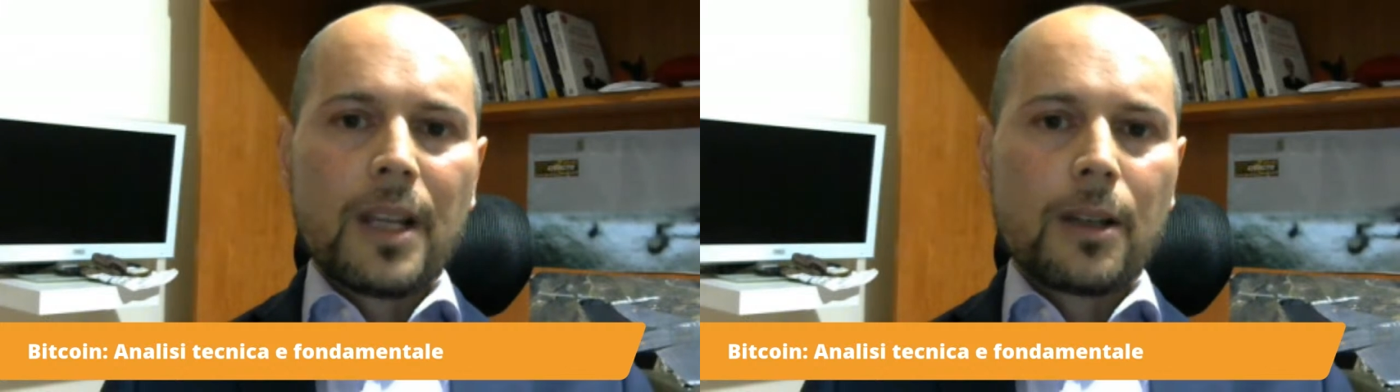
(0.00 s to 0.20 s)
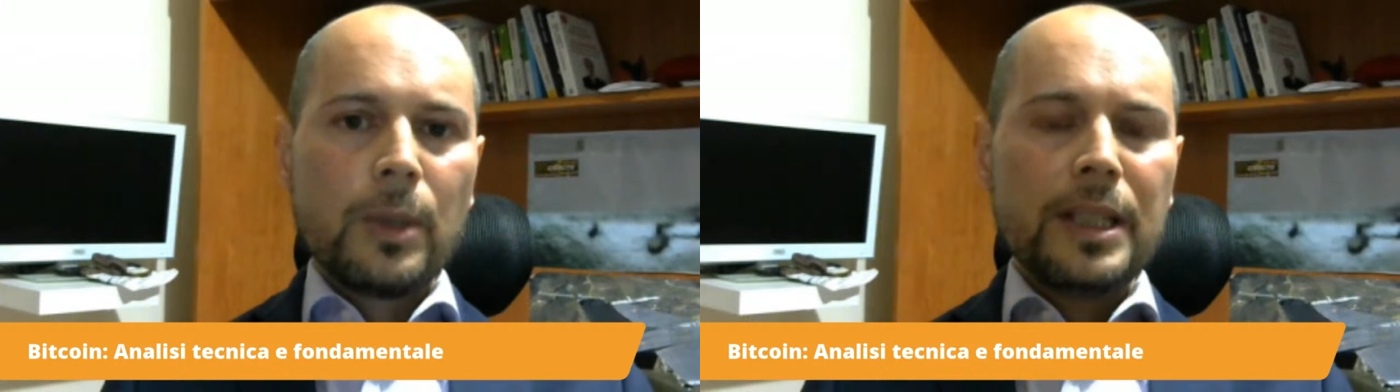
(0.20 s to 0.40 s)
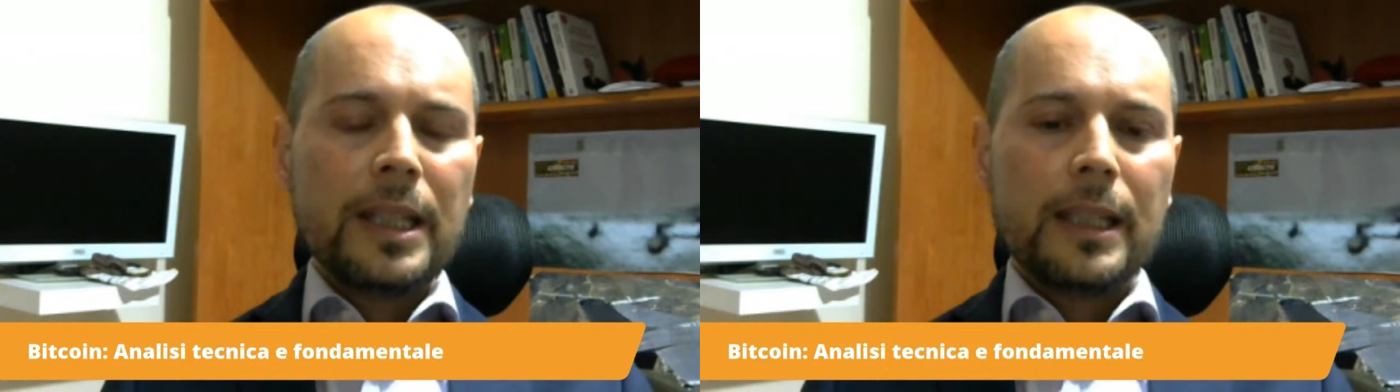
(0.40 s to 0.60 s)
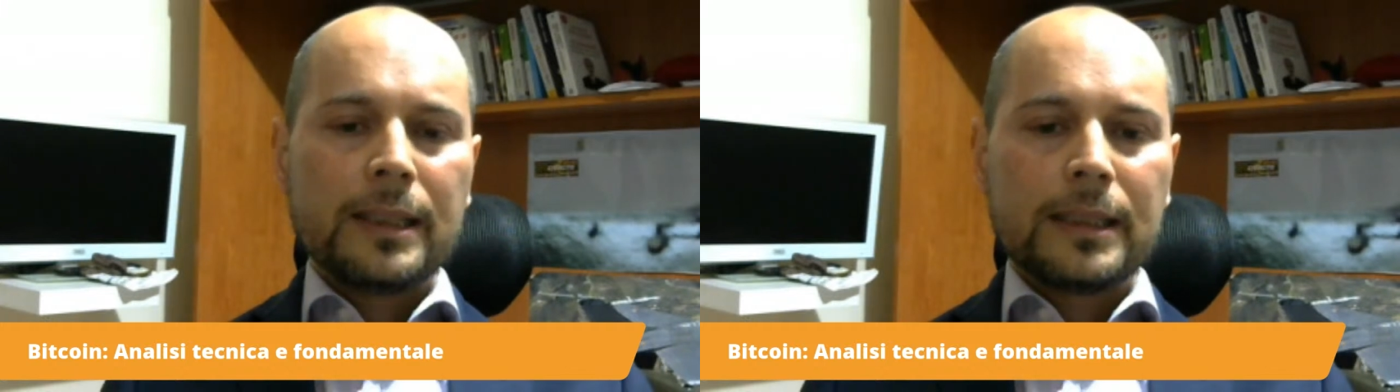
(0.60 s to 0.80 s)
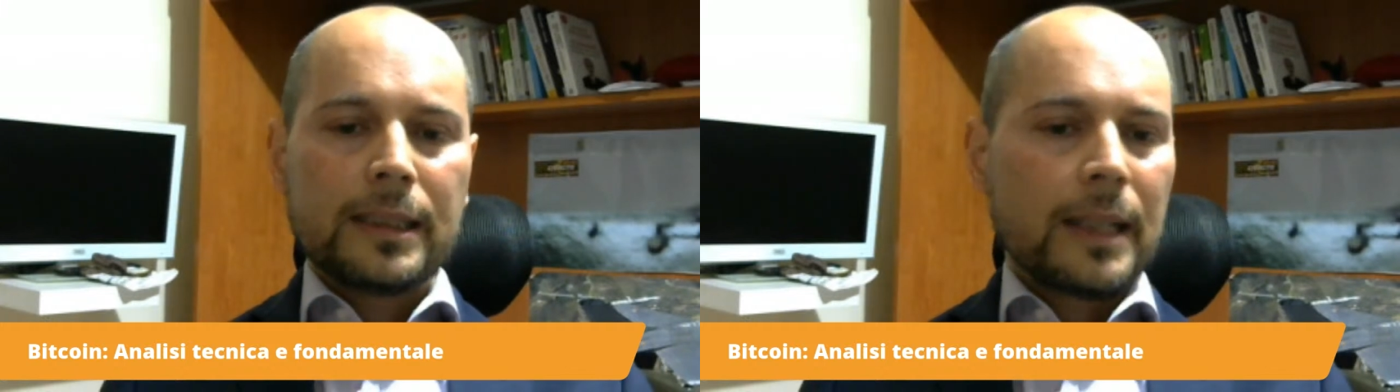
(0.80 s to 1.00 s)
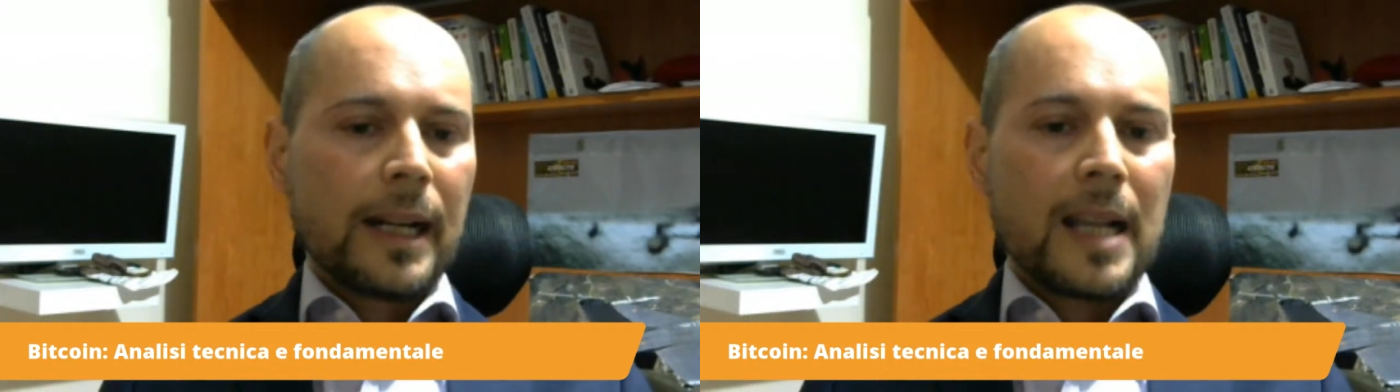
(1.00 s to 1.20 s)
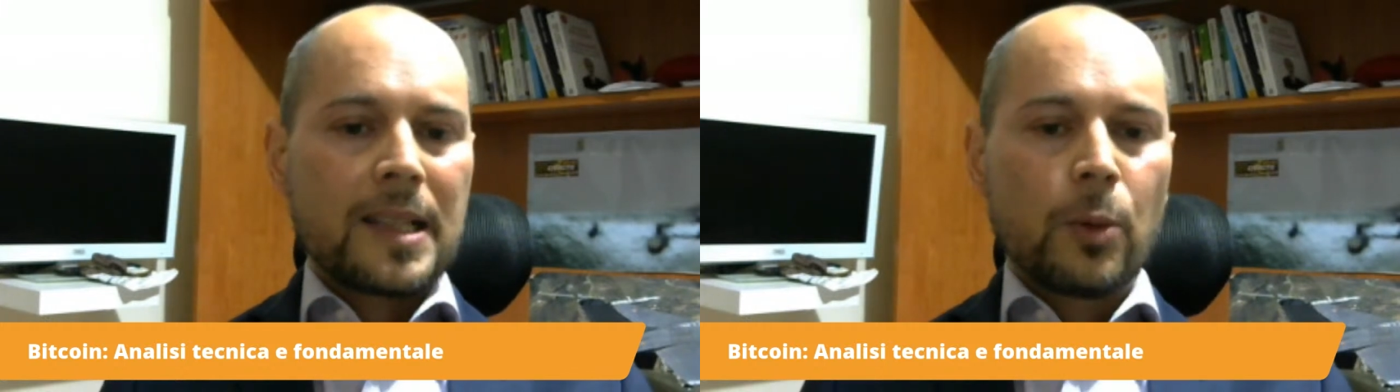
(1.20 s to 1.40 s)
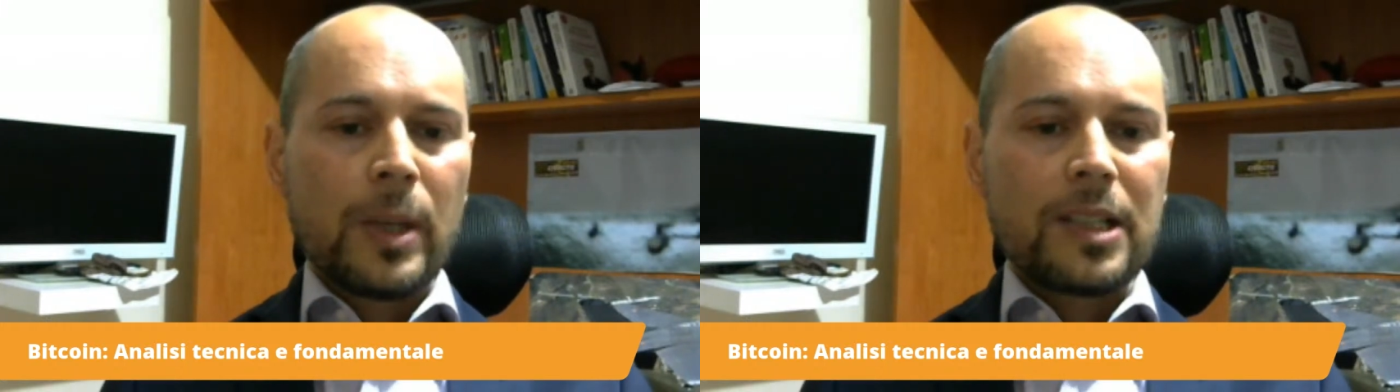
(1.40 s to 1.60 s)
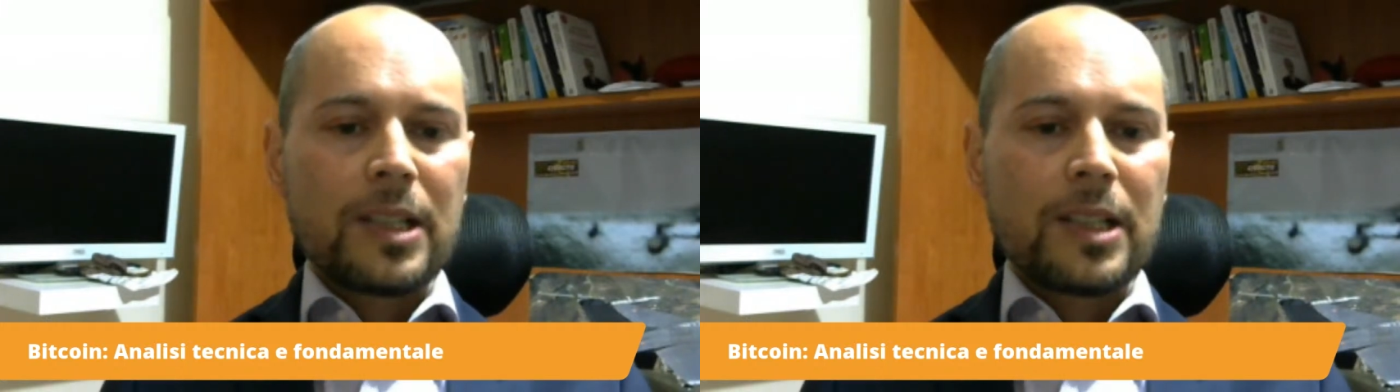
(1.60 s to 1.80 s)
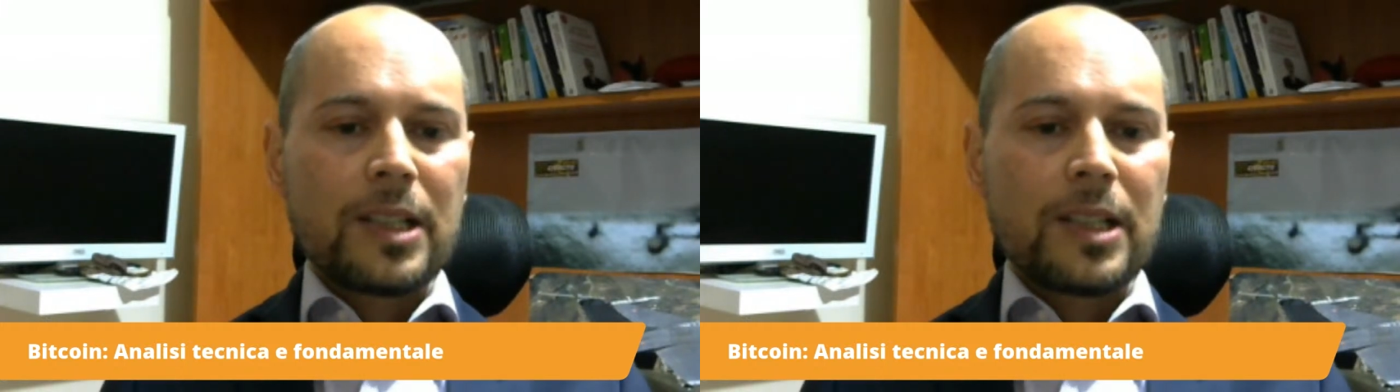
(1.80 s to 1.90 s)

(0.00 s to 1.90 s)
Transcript: Quindi eh, ragazzi, questo